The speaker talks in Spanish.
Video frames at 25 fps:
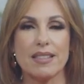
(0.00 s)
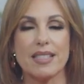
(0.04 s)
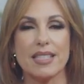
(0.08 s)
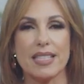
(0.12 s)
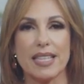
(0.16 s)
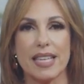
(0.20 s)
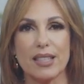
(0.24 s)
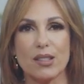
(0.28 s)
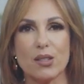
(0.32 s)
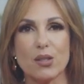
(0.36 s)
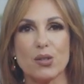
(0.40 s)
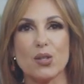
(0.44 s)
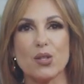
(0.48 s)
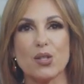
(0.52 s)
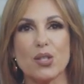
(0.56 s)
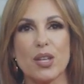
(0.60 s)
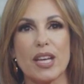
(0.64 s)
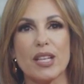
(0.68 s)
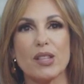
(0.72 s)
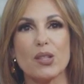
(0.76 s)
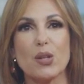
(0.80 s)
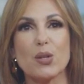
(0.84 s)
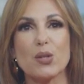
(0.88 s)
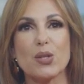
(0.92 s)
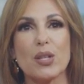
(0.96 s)

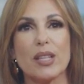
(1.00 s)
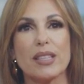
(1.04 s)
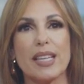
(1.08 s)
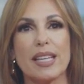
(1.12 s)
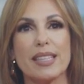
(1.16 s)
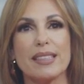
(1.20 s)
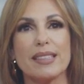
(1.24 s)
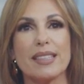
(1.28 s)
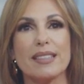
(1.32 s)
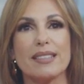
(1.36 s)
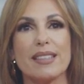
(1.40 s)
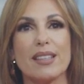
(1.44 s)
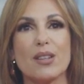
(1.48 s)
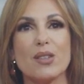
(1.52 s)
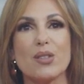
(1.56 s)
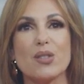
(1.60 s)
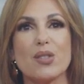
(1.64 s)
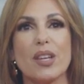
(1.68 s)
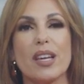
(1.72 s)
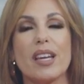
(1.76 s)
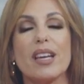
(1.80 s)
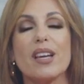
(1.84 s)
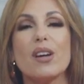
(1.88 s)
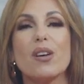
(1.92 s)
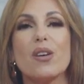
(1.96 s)

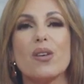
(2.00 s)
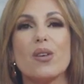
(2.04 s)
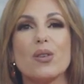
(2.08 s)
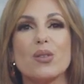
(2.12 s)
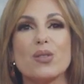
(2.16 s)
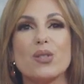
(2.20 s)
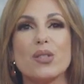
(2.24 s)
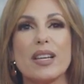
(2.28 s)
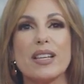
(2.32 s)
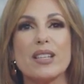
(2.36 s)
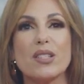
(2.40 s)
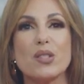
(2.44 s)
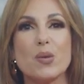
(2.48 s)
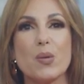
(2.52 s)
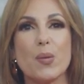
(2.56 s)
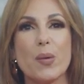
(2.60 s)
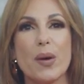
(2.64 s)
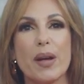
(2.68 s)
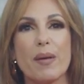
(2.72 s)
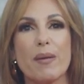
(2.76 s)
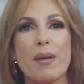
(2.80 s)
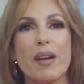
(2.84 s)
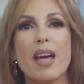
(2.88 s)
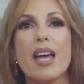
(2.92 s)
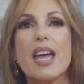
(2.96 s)

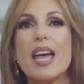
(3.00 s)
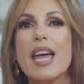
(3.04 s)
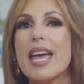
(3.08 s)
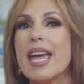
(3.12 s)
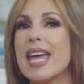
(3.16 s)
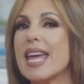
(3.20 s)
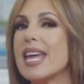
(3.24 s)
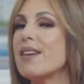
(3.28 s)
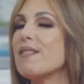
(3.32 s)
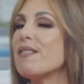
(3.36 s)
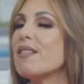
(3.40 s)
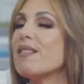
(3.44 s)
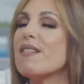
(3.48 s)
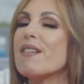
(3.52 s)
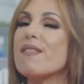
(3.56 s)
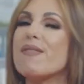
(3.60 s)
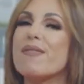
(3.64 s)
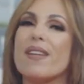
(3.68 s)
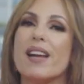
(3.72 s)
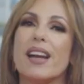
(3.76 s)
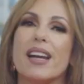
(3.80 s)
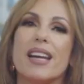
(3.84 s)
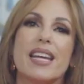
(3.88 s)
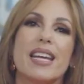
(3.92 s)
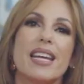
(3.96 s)
786-270-0569. Y vive
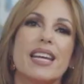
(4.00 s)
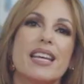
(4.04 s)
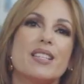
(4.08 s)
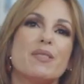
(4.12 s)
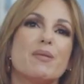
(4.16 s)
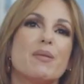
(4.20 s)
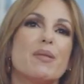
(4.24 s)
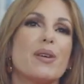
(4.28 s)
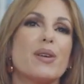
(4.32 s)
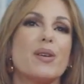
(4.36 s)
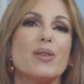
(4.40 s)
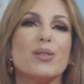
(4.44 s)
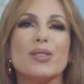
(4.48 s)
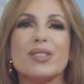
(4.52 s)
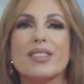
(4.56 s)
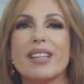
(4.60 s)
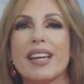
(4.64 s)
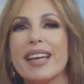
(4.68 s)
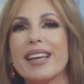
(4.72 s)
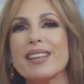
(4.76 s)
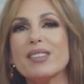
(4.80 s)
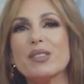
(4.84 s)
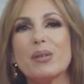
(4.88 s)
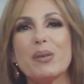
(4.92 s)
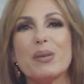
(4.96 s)
feliz, vive
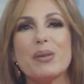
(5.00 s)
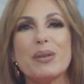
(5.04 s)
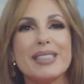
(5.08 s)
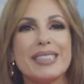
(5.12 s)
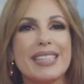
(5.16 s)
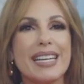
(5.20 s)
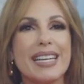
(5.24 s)
contento, vive